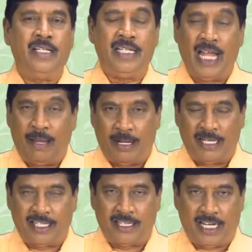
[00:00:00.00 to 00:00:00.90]
நாம்
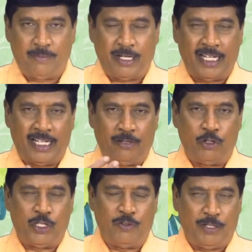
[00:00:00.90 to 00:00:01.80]
அடுத்த தலைமுறைக்கு அதை
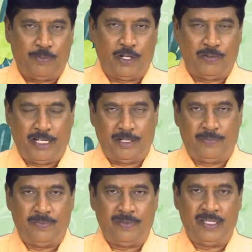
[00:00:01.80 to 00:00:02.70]
கொடுத்துவிட்டு போக வேண்டும்
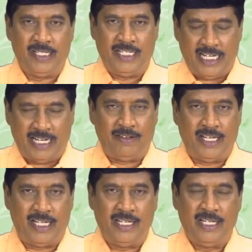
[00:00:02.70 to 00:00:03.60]
எனவே
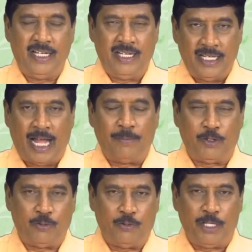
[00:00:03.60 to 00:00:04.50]
நாம்
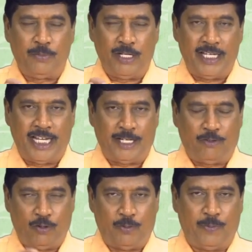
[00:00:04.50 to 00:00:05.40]
ஒரு உறுதிமொழியை
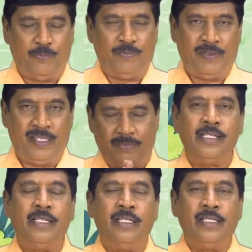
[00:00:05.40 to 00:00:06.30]
ஏற்றுக்கொள்வோம்
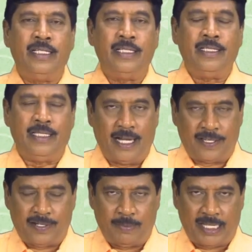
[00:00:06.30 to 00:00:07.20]

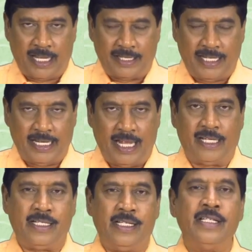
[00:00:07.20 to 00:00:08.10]
ஞானசம்பந்தனாகிய நான்
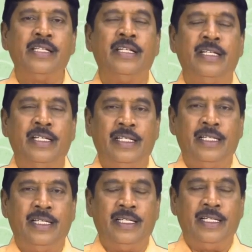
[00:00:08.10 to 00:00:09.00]

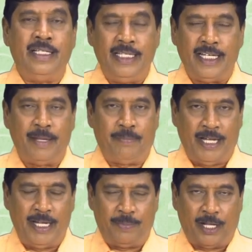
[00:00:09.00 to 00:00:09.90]
நீரை
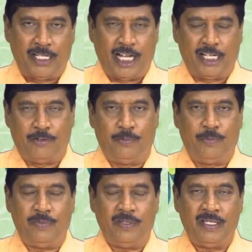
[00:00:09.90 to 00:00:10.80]
பேணி பாதுகாக்கவும்
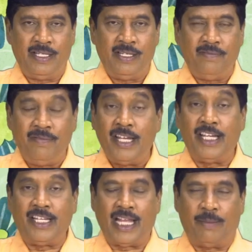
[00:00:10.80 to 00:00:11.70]

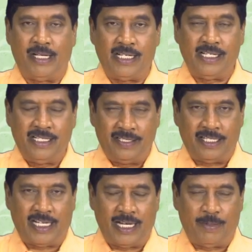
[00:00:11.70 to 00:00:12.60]
வீணடிக்காமல்
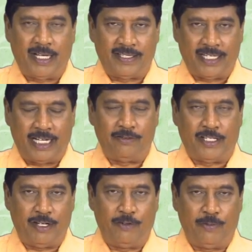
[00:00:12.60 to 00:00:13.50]
சிக்கனமாக செலவு
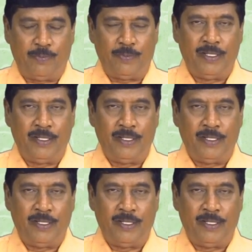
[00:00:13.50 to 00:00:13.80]
செய்யவும்